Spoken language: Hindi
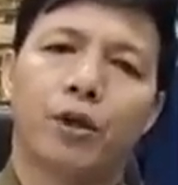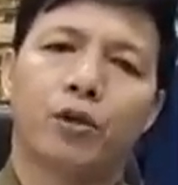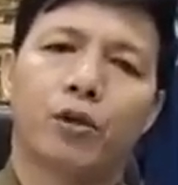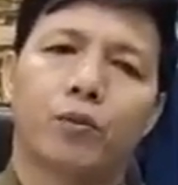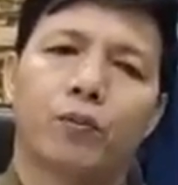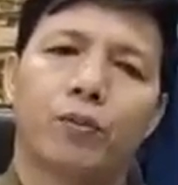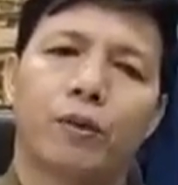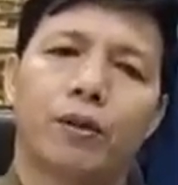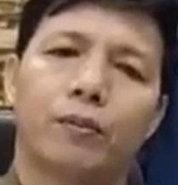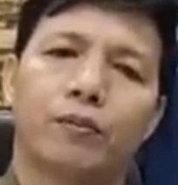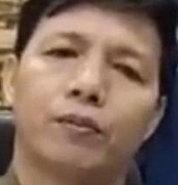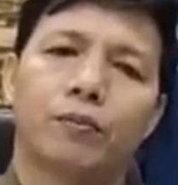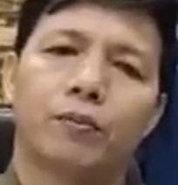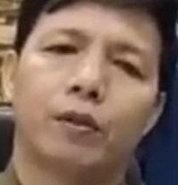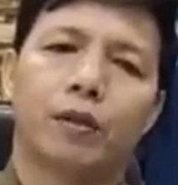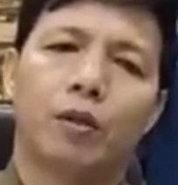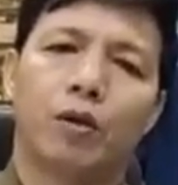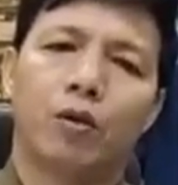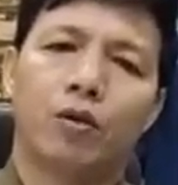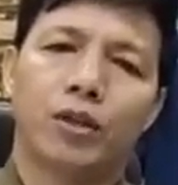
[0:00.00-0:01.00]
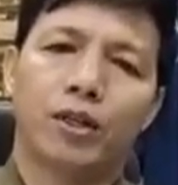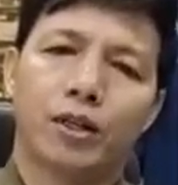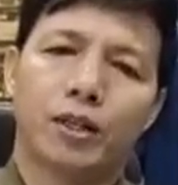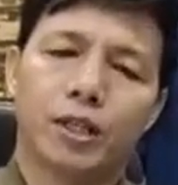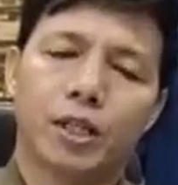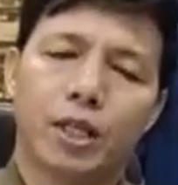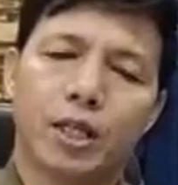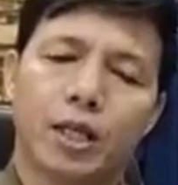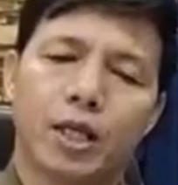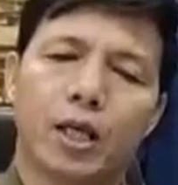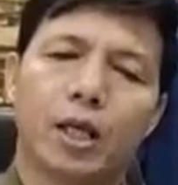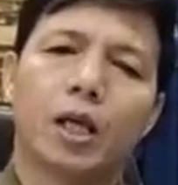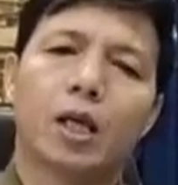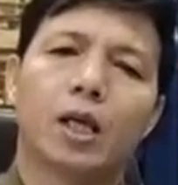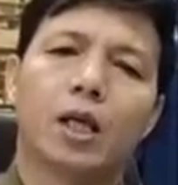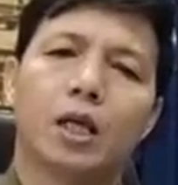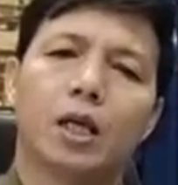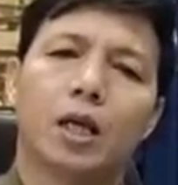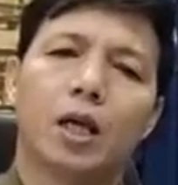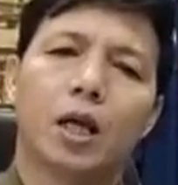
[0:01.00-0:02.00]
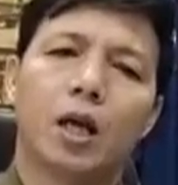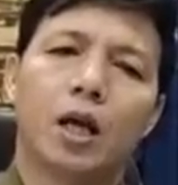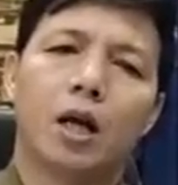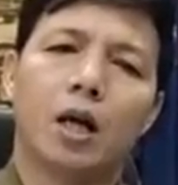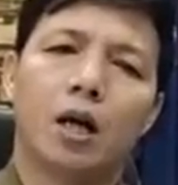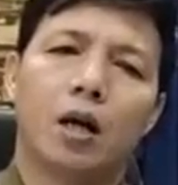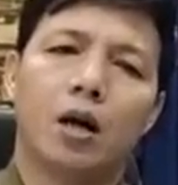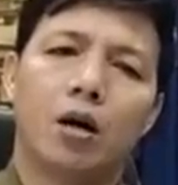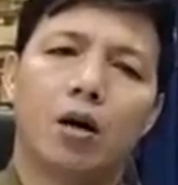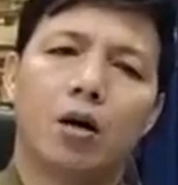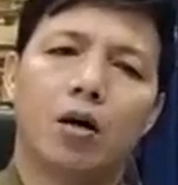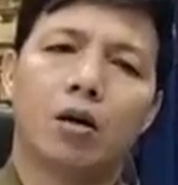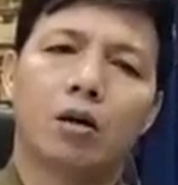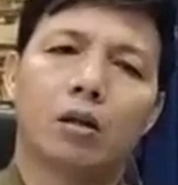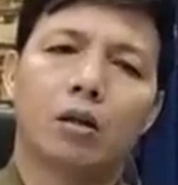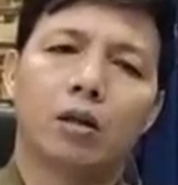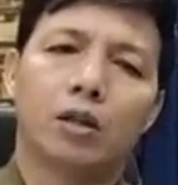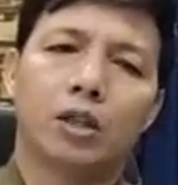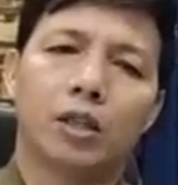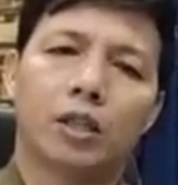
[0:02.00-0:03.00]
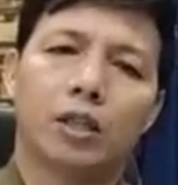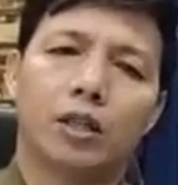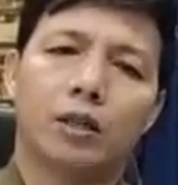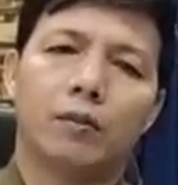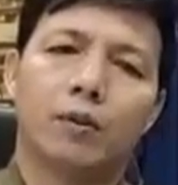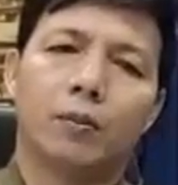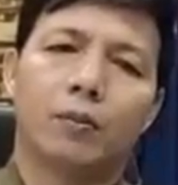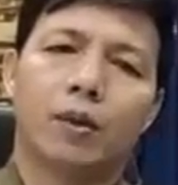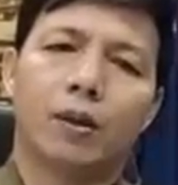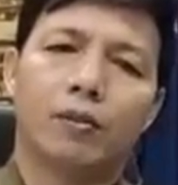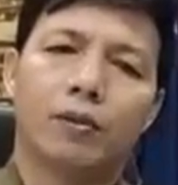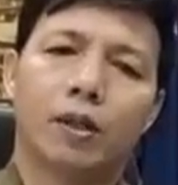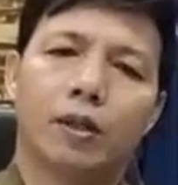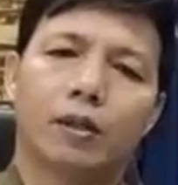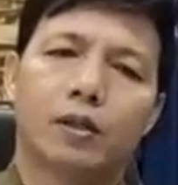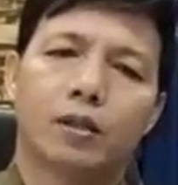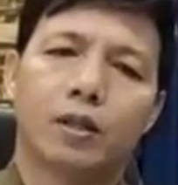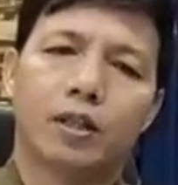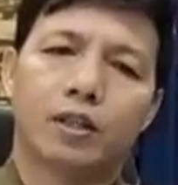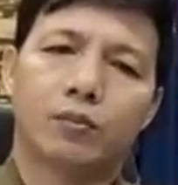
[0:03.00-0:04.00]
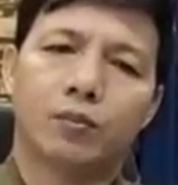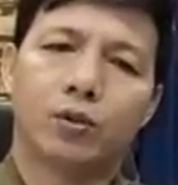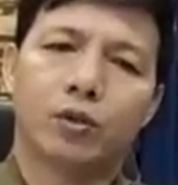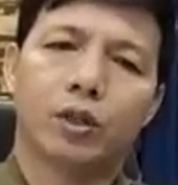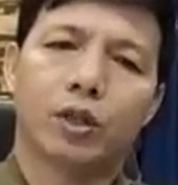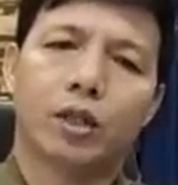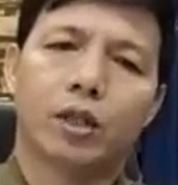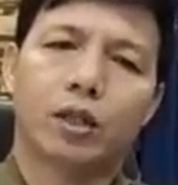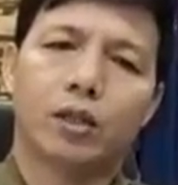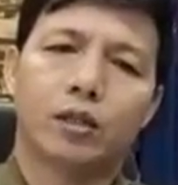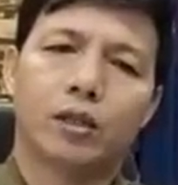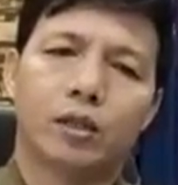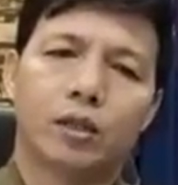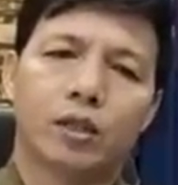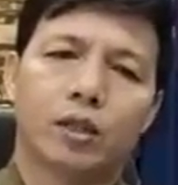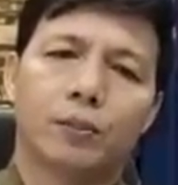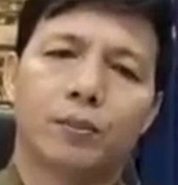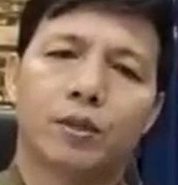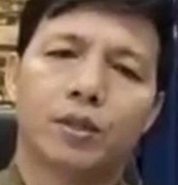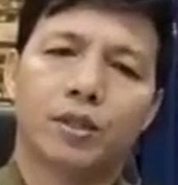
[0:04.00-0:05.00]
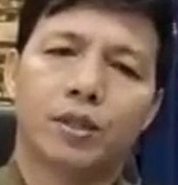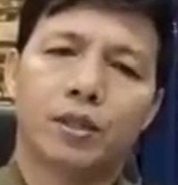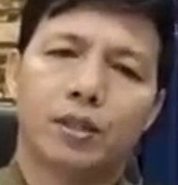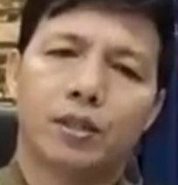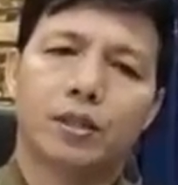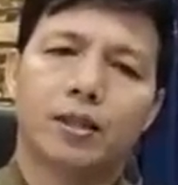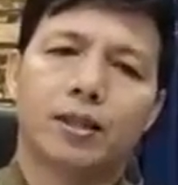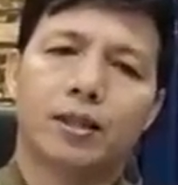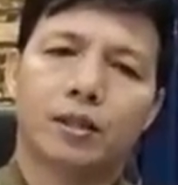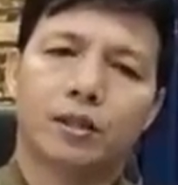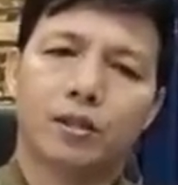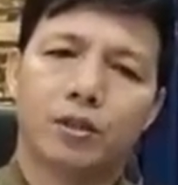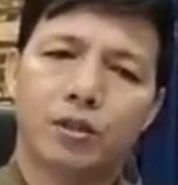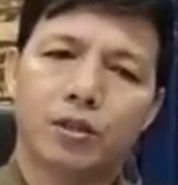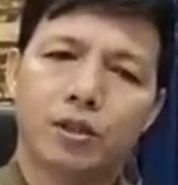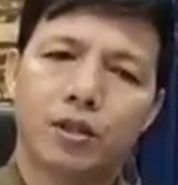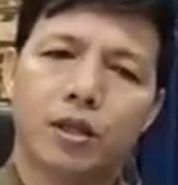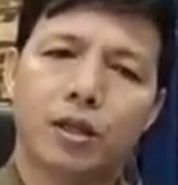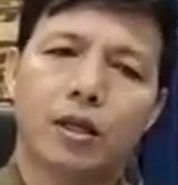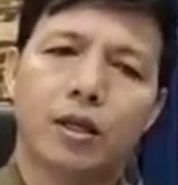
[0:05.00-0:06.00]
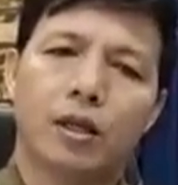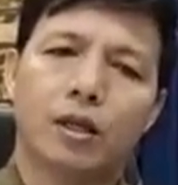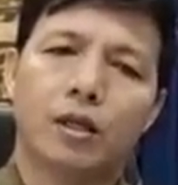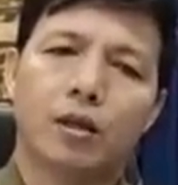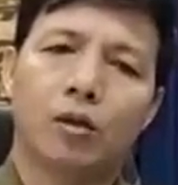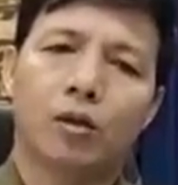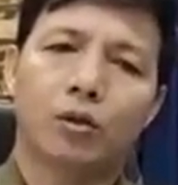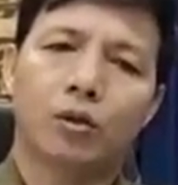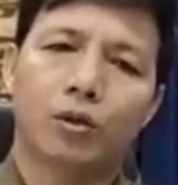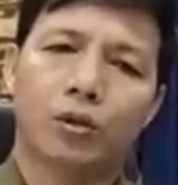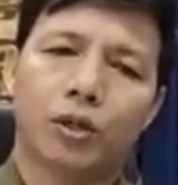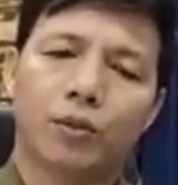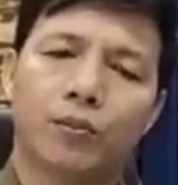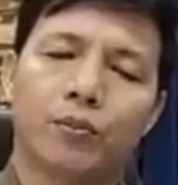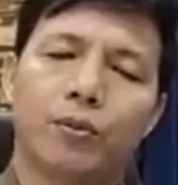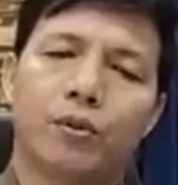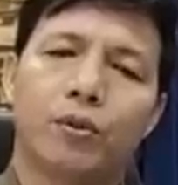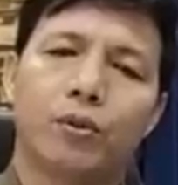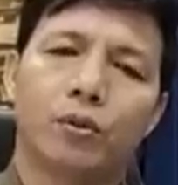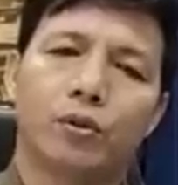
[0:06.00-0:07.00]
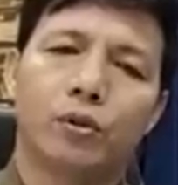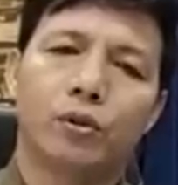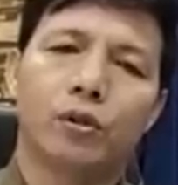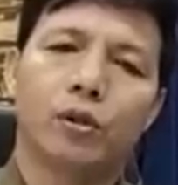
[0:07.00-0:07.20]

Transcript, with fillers: पेट्रोल पंप ओनर्स है और जितने भी पब्लिक ट्रांसपोर्ट के इनका प्रेसिडेंट सेक्रेटरीज़ हैं ऑटो टेम्पो